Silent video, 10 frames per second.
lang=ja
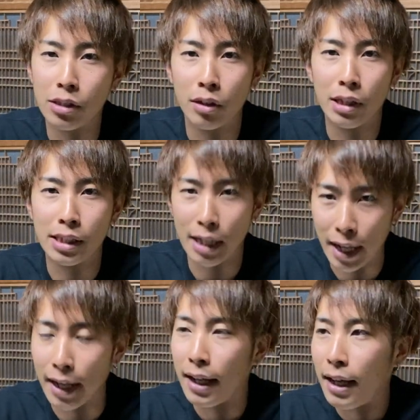すとです
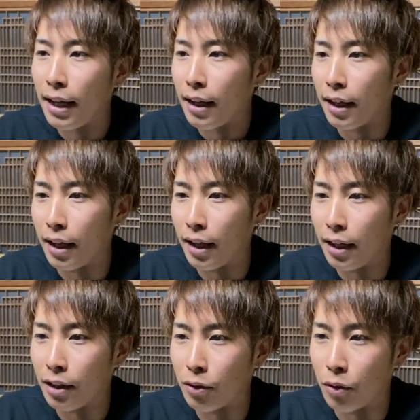ね
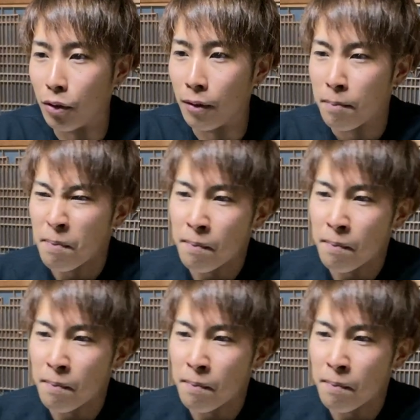えー、っと